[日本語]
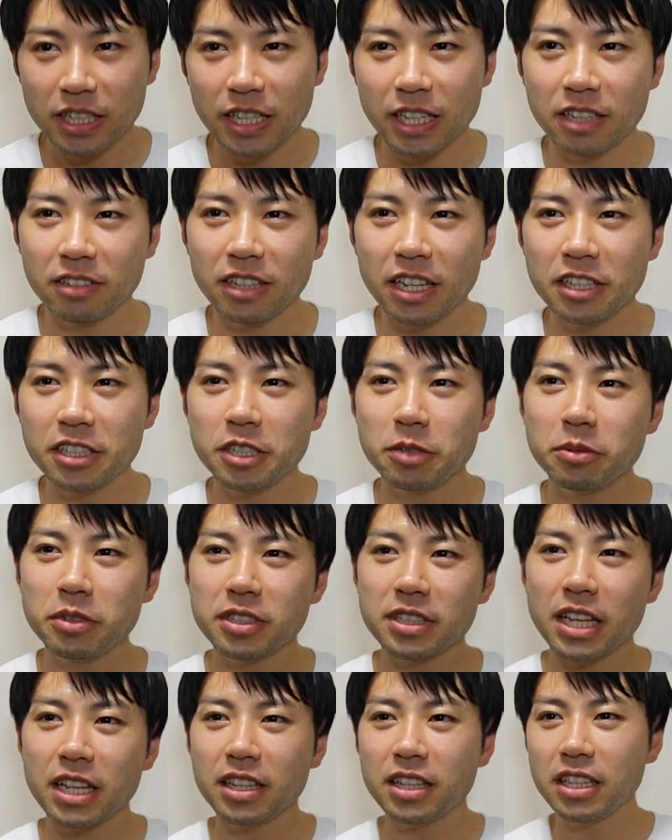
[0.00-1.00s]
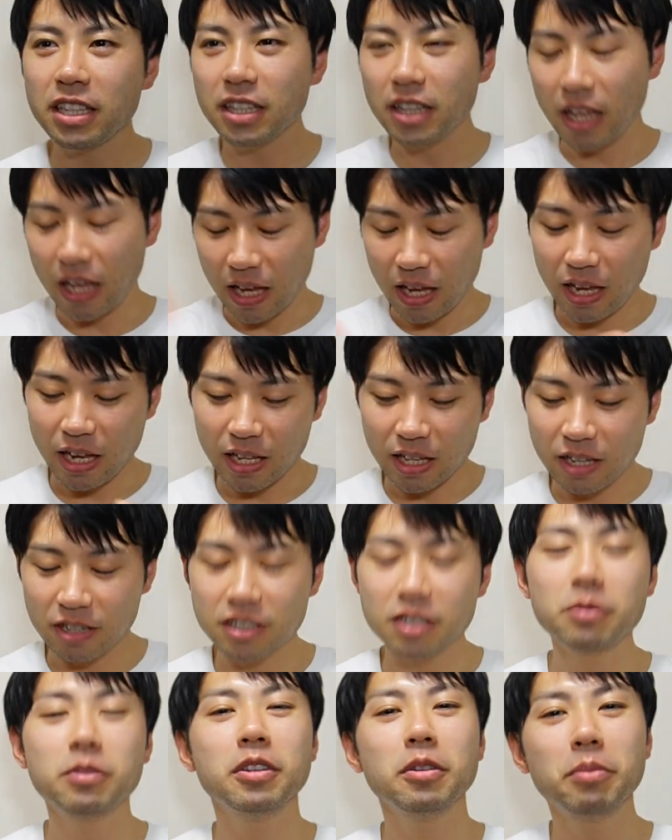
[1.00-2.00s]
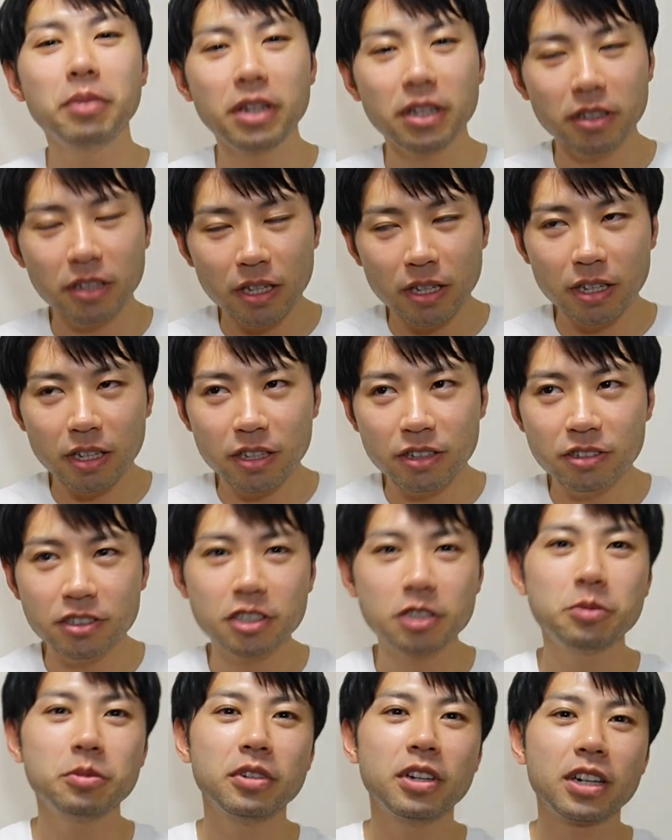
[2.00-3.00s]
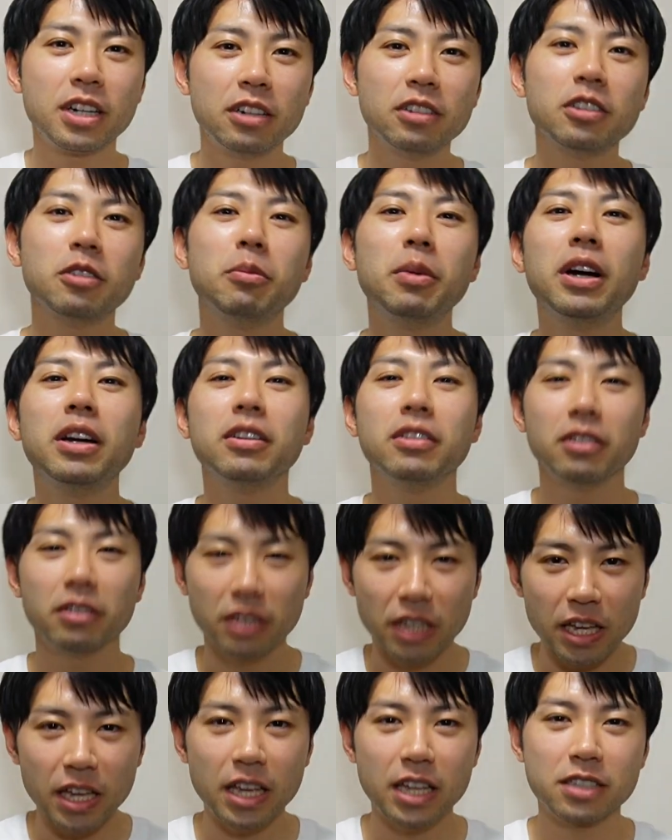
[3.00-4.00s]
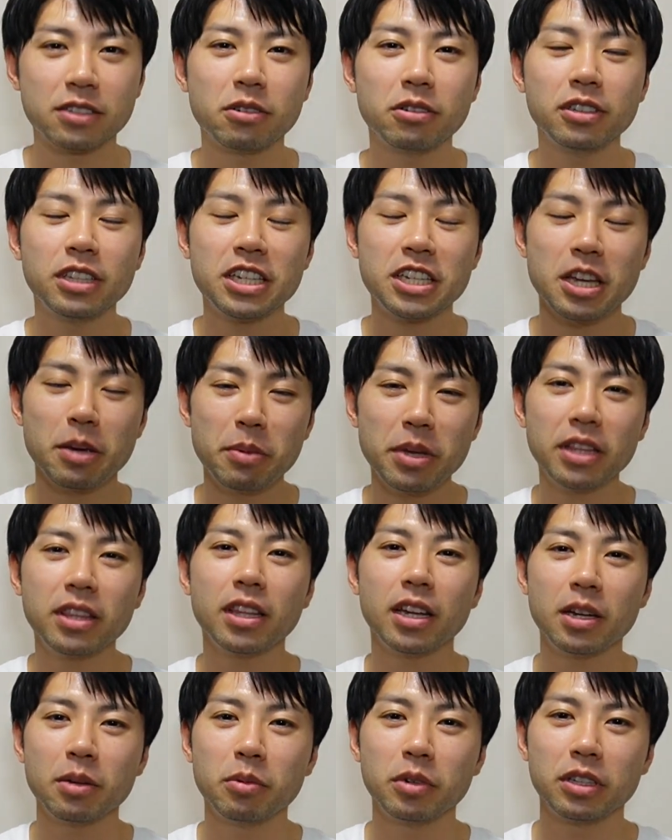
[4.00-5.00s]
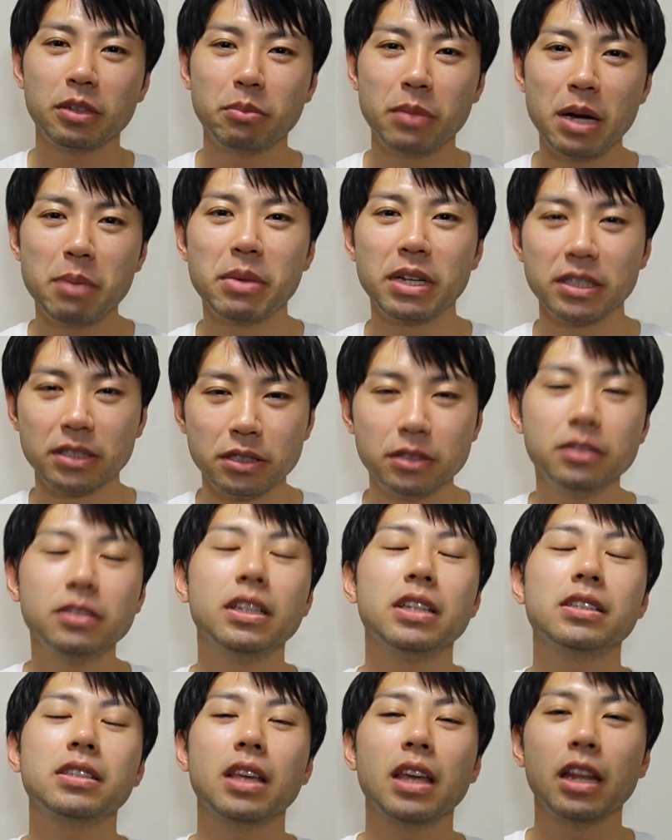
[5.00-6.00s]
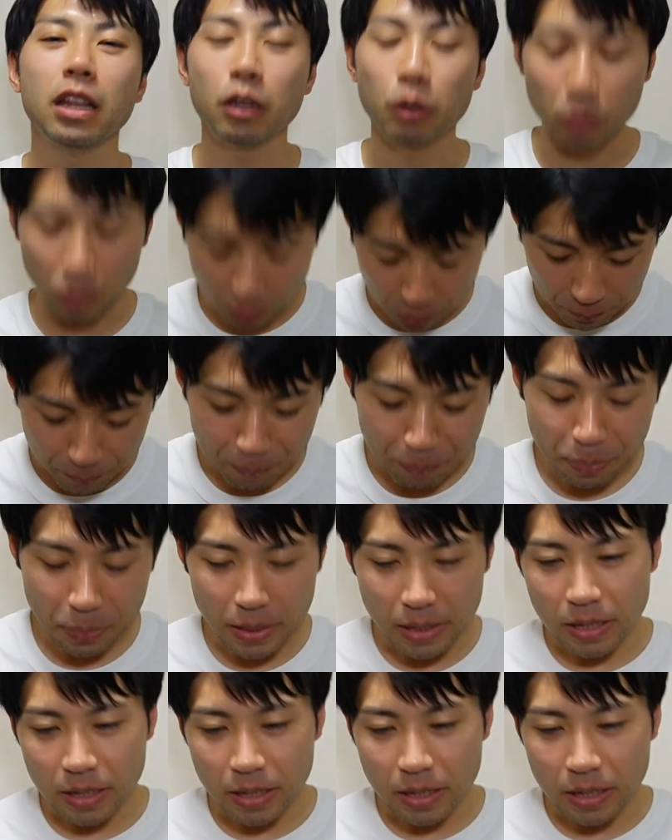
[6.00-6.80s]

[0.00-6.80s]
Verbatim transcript: あの、ダルジャブの3人で、えー、ダルジャブのばあ YouTube のアカウントもあるので、そこで喋ったりもまあまあするんですけれども、